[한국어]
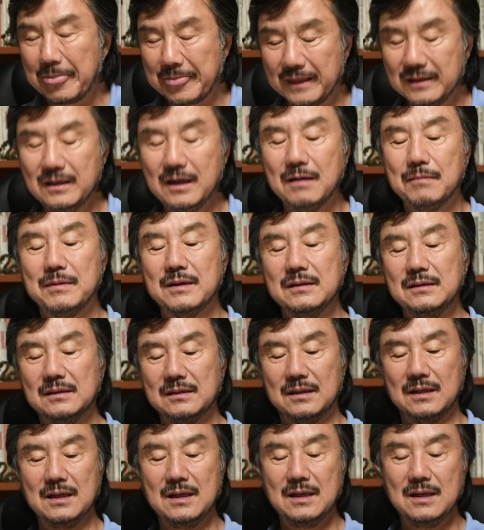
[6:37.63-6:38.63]
그
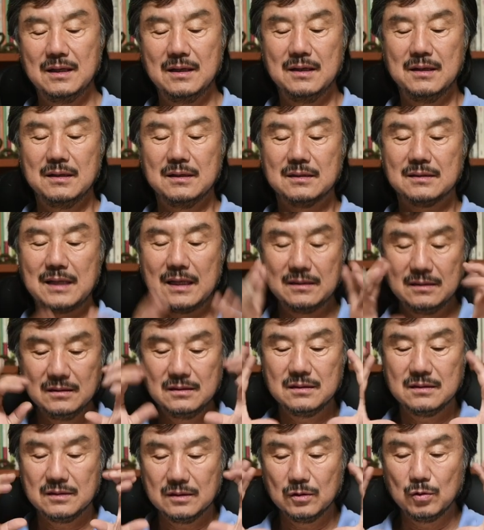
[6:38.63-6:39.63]
양반은
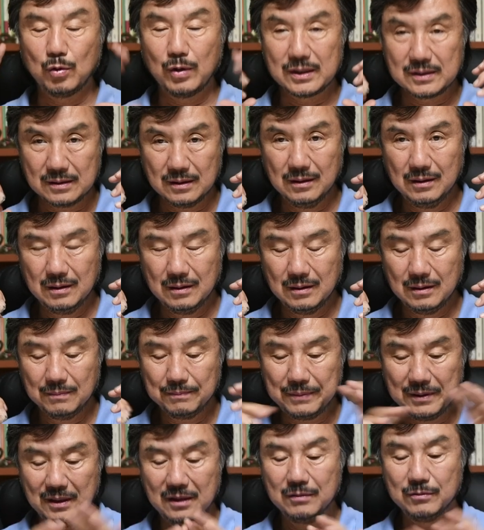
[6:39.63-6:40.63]
사진을 찍어 와서
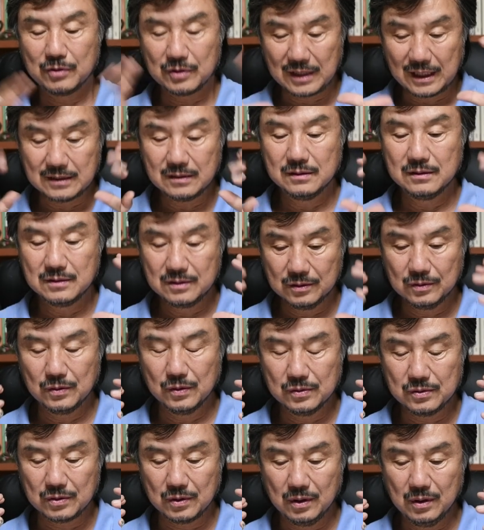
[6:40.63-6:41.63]
필름으로 사진을 찍어
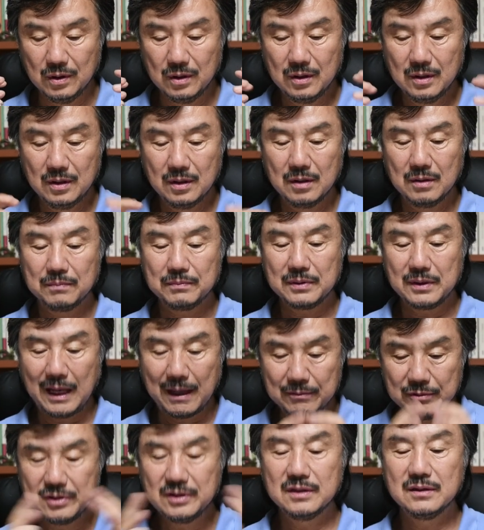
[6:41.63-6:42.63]
오죠.
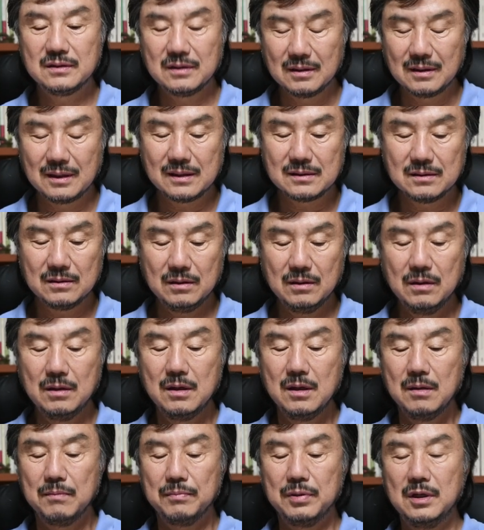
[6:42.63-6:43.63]
암실에 들어가서
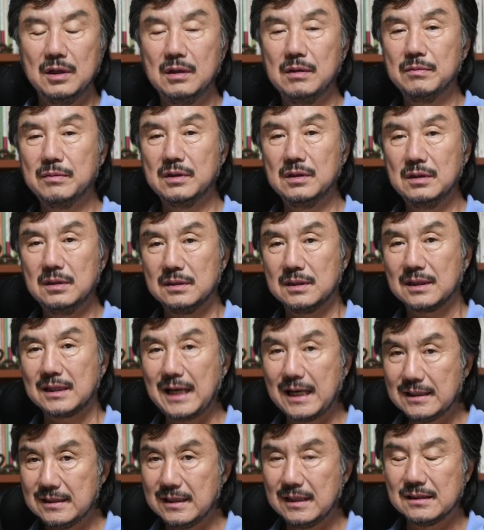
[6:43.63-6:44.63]
필름을 이제
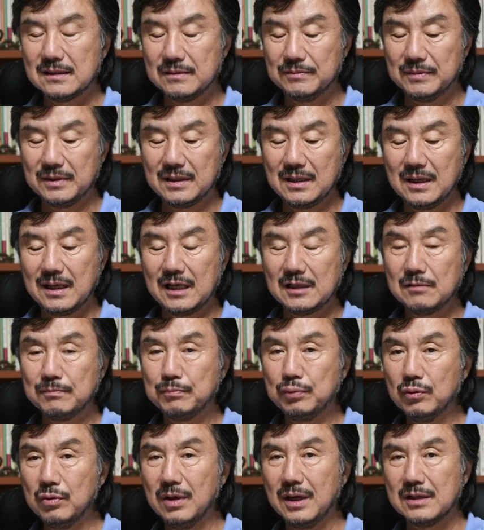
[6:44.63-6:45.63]
까지 않습니까? 까서
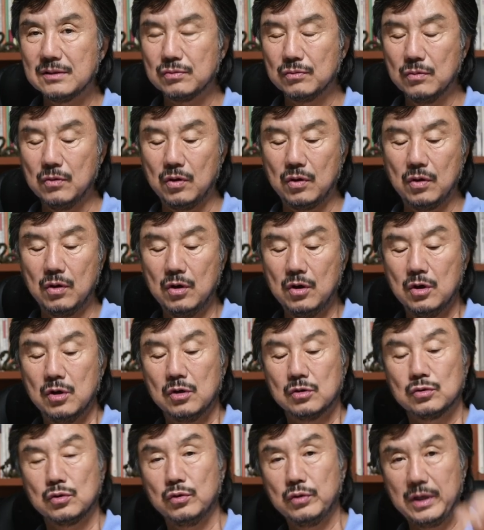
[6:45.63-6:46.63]
풀어가지고
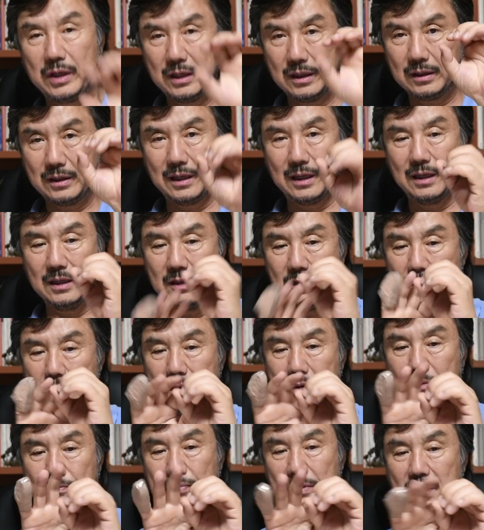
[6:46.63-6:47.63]
손에 이렇게
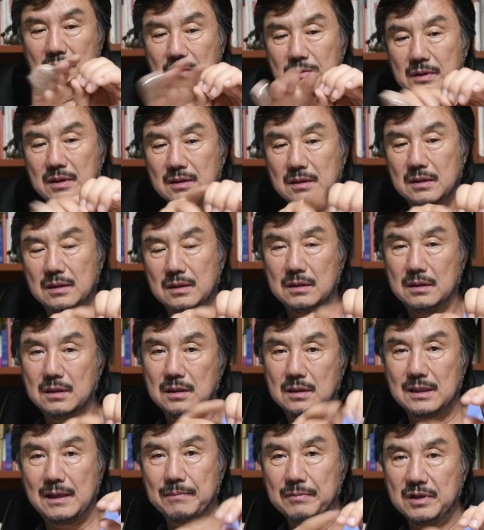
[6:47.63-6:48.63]
필름이
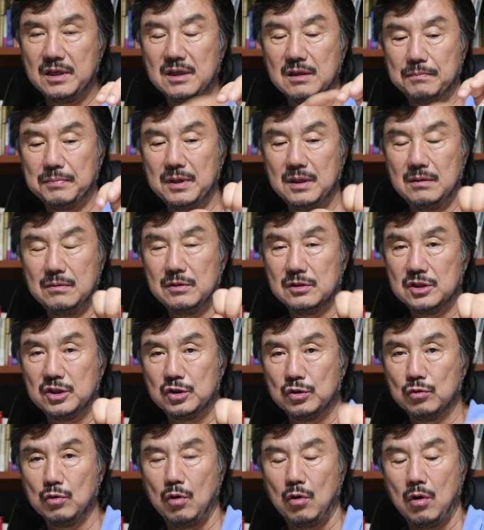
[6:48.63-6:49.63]
감기에 있는 필름을
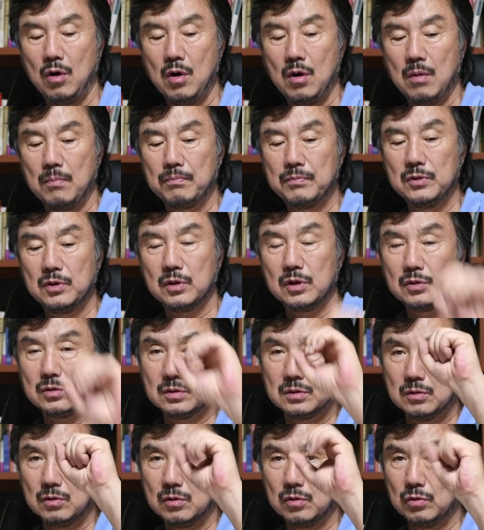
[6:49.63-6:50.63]
쥐고 이렇게
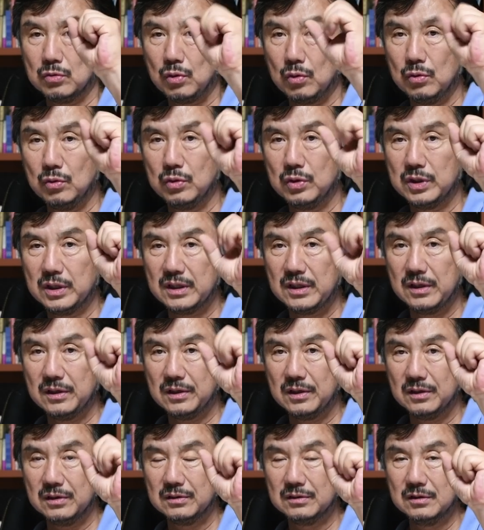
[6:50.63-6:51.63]
손을 이렇게
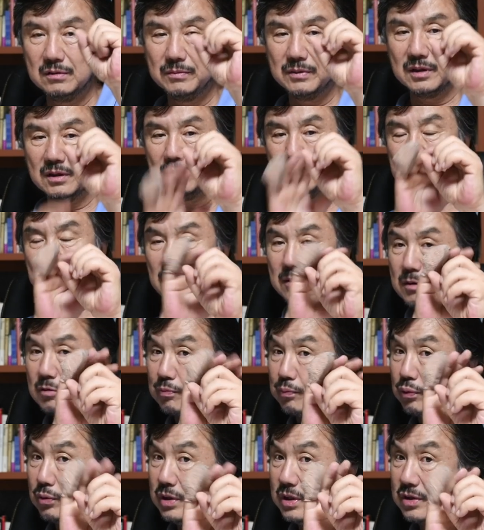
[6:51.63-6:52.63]
이렇게 흔들면 필름이
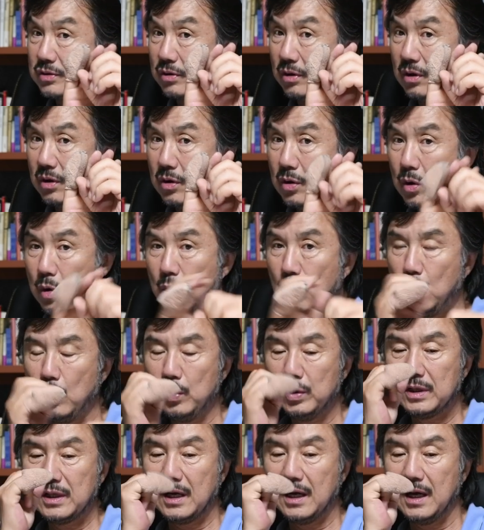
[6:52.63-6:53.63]
풀리죠.
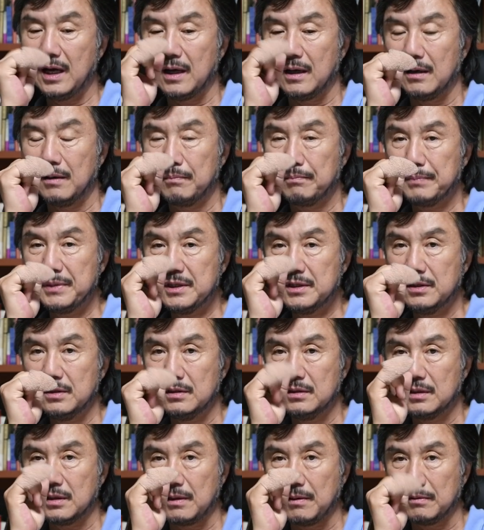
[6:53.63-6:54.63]
거기다가
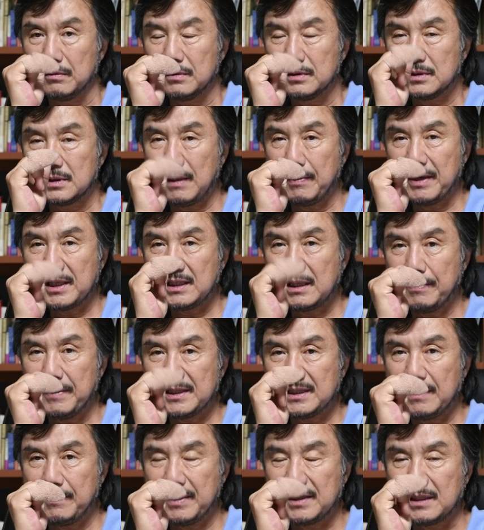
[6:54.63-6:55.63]
빛을 이렇게
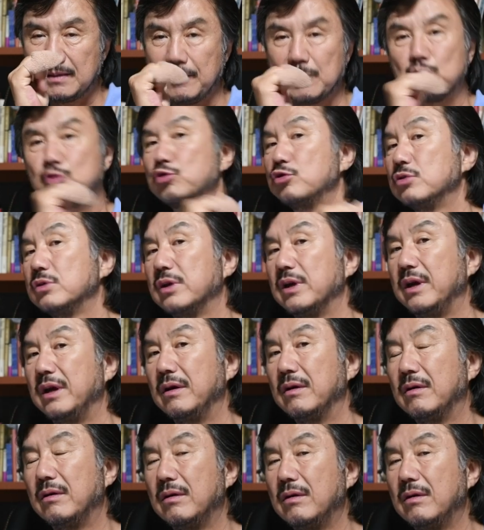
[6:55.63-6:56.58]
사박사박사박사박 주는 거예요.